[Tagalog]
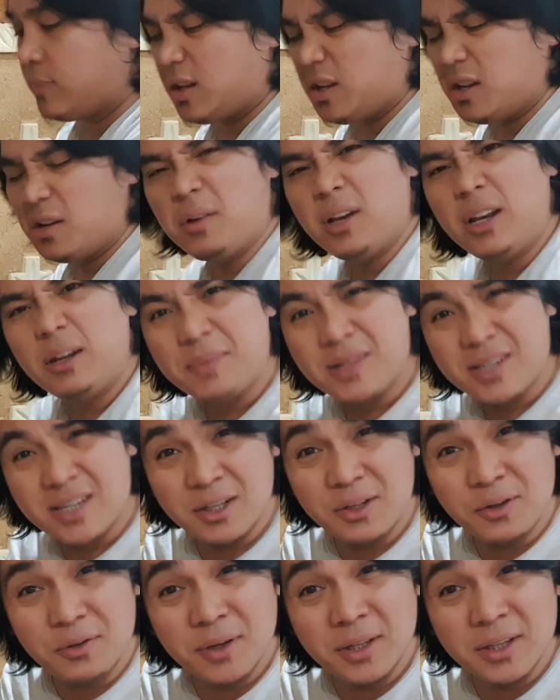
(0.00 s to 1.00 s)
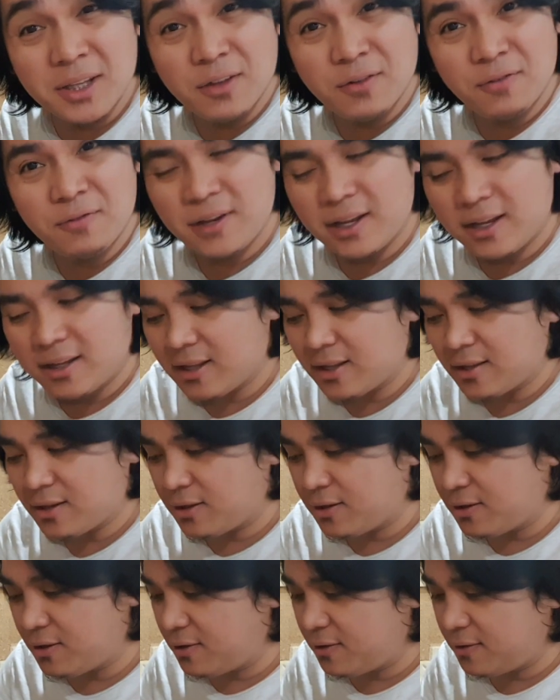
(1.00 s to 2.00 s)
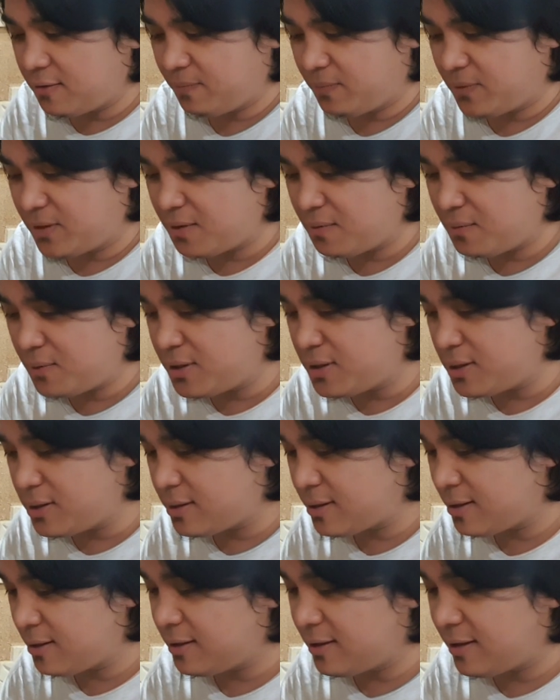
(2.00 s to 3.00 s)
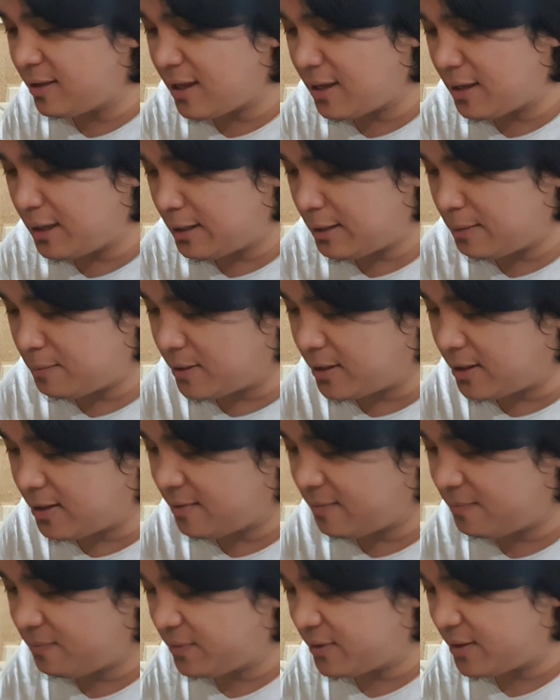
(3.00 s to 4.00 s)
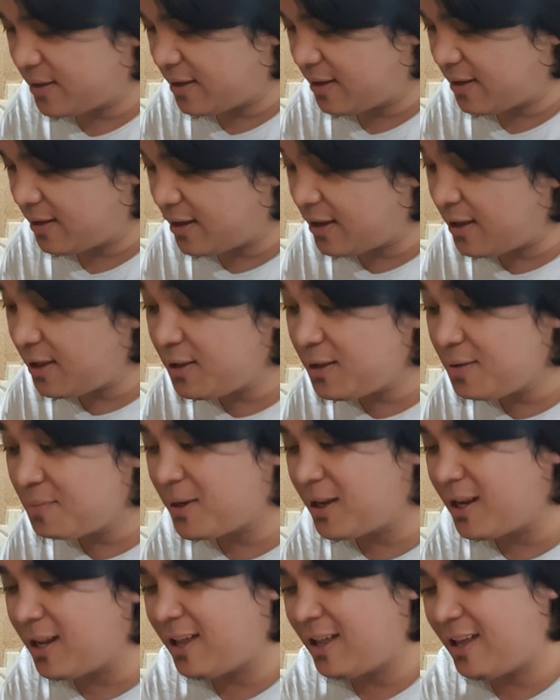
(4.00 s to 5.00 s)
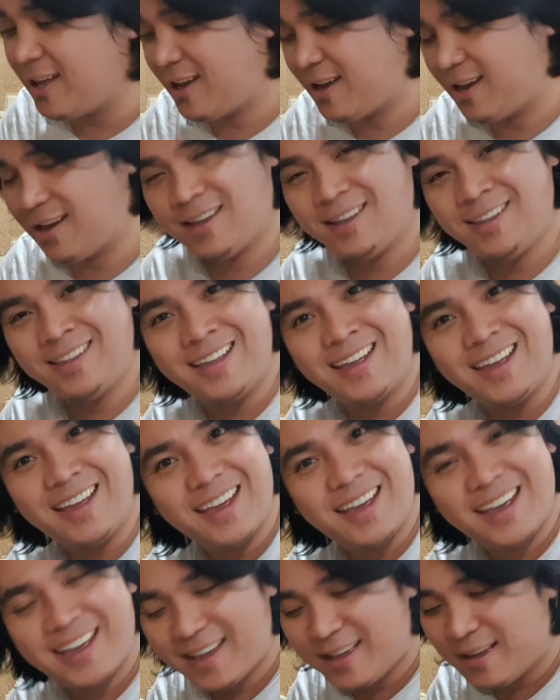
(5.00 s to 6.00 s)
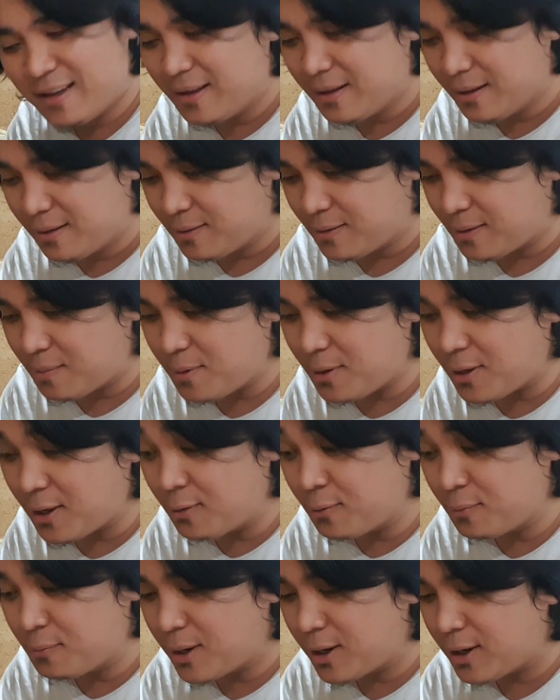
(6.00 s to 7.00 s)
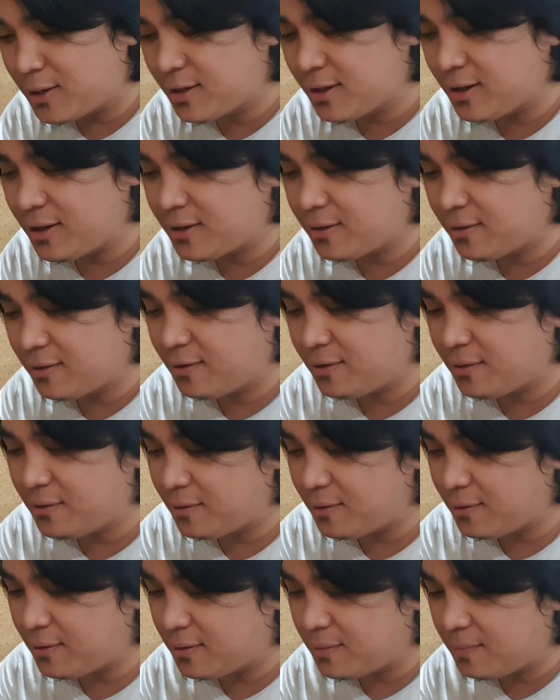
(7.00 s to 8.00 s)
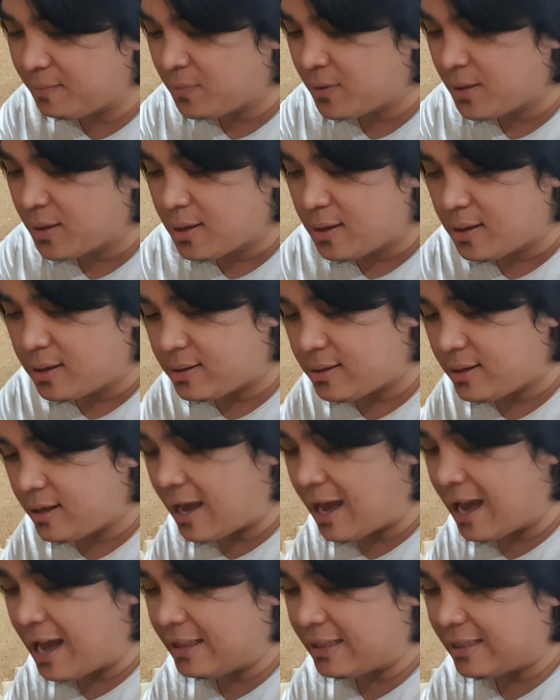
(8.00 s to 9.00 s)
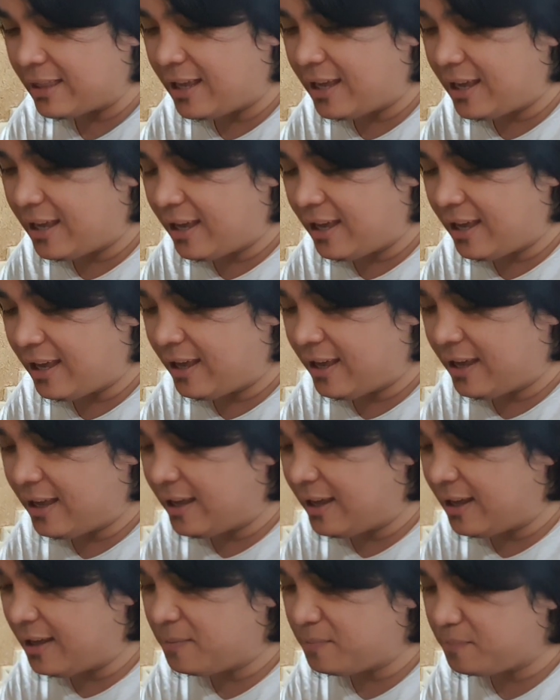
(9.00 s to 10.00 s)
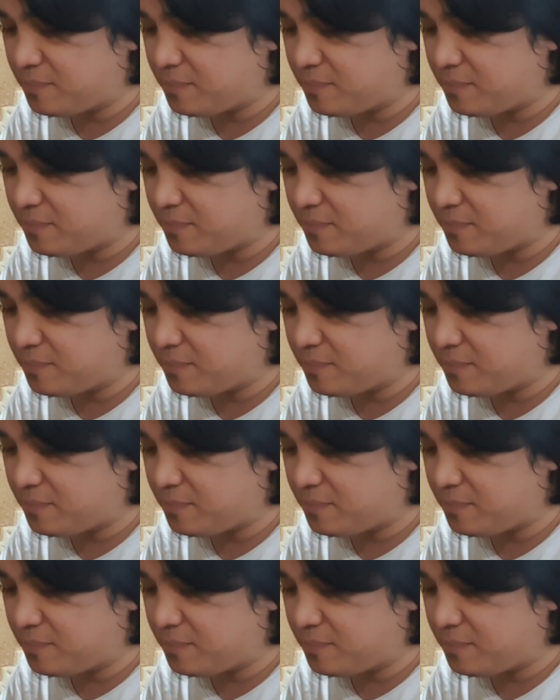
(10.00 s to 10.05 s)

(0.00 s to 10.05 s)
Na, ah, walang masyadong kwenta tong vlog na to, no? Na, ah, which is, lagi naman. Ay, hindi pala. Hindi. Sabi nga nung basher ko, si ate